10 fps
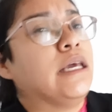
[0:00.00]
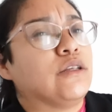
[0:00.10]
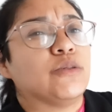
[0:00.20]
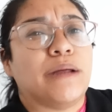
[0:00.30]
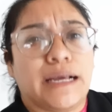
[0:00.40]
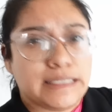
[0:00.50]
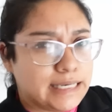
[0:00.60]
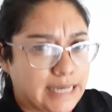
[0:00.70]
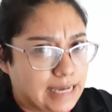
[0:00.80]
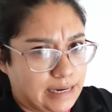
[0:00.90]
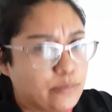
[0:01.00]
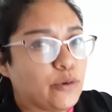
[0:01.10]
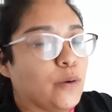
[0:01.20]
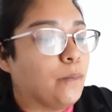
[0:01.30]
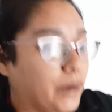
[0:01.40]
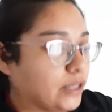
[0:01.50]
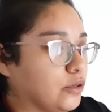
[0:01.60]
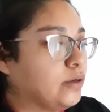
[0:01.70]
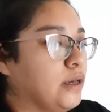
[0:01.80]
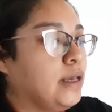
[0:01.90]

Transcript: Entonces para que se cargue por completo.